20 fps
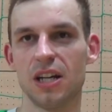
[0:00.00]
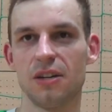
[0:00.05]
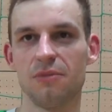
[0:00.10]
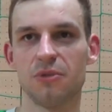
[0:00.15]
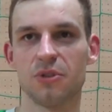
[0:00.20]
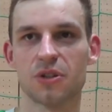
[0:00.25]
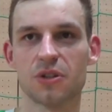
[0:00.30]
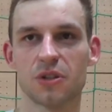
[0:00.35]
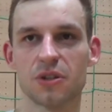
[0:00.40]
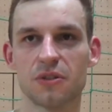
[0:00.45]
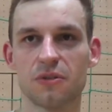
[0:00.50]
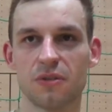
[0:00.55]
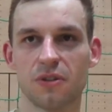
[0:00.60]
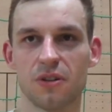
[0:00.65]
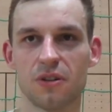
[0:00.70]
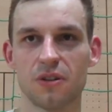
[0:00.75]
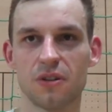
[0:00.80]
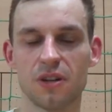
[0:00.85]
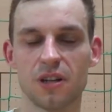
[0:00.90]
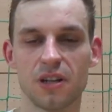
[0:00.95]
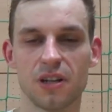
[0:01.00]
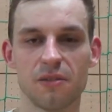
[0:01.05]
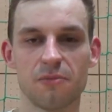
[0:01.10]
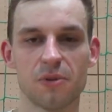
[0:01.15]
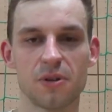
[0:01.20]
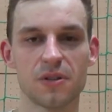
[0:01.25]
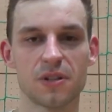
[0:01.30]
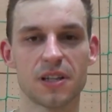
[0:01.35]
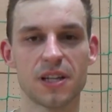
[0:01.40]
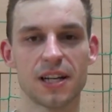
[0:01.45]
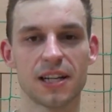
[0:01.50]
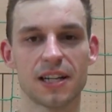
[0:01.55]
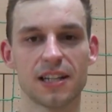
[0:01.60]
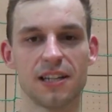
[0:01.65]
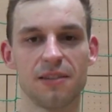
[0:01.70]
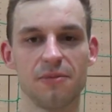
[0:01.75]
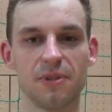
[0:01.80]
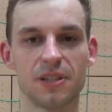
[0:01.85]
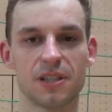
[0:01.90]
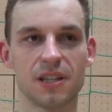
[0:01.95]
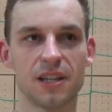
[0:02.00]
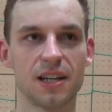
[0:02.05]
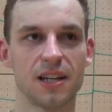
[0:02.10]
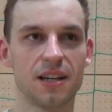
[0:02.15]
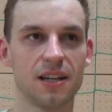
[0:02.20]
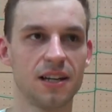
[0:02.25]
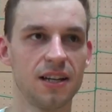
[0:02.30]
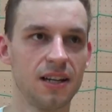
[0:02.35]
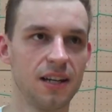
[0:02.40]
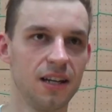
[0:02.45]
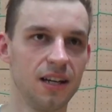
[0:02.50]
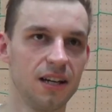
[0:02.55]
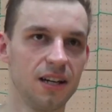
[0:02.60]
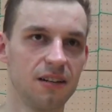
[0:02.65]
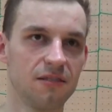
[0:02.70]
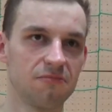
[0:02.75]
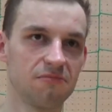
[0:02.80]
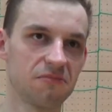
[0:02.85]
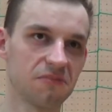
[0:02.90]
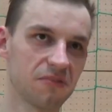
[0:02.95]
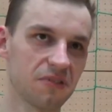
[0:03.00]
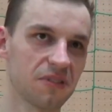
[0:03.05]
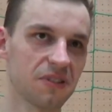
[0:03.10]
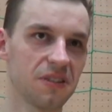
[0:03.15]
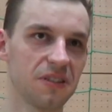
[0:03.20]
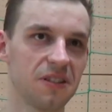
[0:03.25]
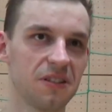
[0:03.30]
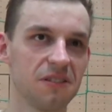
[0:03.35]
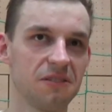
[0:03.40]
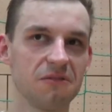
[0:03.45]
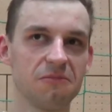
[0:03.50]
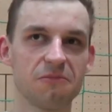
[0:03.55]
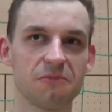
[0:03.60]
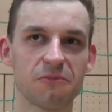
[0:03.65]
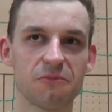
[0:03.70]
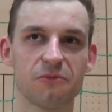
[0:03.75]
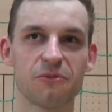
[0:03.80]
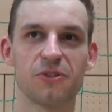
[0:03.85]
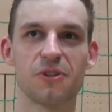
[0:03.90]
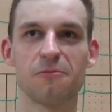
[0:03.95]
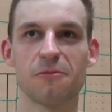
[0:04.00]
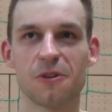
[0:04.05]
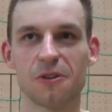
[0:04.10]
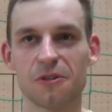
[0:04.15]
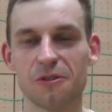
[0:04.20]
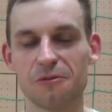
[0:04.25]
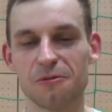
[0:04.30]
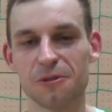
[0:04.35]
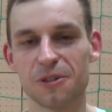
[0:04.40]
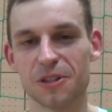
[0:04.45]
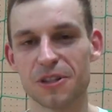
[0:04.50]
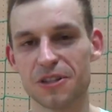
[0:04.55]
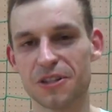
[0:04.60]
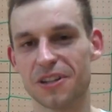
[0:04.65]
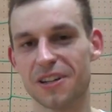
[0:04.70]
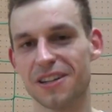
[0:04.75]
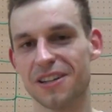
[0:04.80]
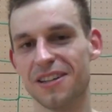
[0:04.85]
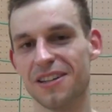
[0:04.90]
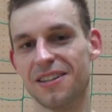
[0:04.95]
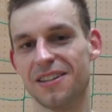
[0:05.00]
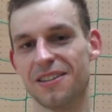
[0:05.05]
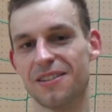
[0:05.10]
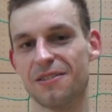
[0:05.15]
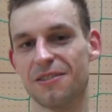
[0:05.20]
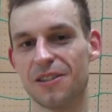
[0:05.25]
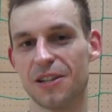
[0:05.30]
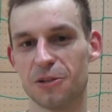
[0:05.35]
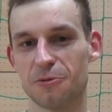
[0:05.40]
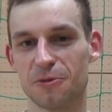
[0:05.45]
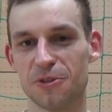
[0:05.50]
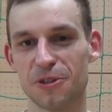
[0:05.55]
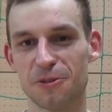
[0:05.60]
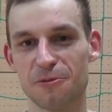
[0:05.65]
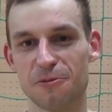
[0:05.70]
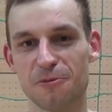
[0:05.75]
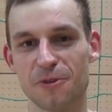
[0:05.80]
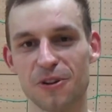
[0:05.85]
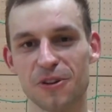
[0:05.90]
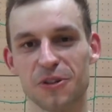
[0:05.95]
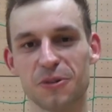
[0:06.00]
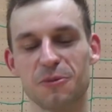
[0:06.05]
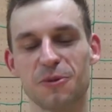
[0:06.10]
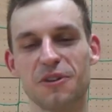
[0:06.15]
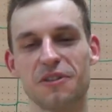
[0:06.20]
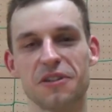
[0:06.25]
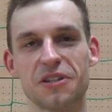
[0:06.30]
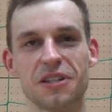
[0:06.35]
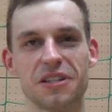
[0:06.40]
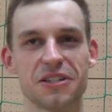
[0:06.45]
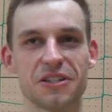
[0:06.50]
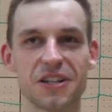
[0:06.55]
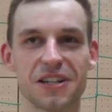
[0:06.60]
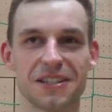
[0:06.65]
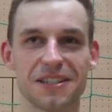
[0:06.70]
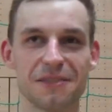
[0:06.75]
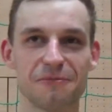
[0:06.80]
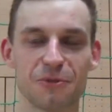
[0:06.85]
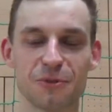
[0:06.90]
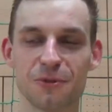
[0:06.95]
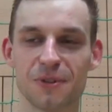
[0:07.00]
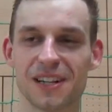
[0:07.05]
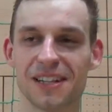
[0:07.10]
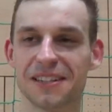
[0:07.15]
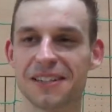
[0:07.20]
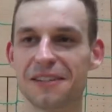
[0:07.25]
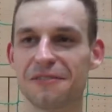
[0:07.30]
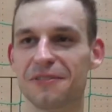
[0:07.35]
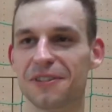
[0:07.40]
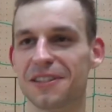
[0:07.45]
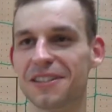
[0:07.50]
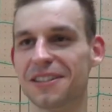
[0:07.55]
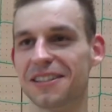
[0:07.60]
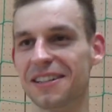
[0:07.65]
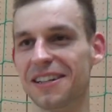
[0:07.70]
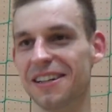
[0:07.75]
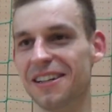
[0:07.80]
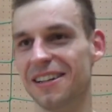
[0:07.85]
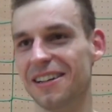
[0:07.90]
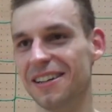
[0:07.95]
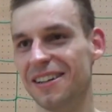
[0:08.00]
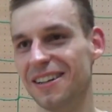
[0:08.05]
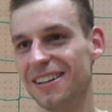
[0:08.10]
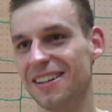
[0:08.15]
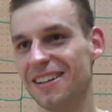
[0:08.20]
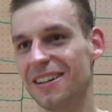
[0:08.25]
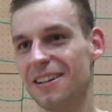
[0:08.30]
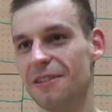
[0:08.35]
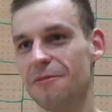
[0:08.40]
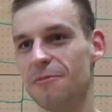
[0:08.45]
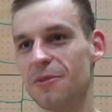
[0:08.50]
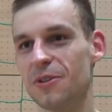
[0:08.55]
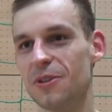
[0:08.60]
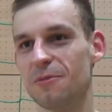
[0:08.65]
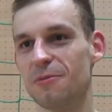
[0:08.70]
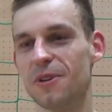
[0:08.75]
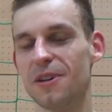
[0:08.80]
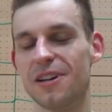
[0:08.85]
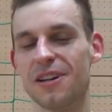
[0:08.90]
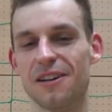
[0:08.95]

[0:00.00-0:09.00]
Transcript: Mistrzostwo Polskie Akademickie. No i w tym roku myślę, że też będziemy bronić, ponieważ jeszcze jestem studentem, więc będziemy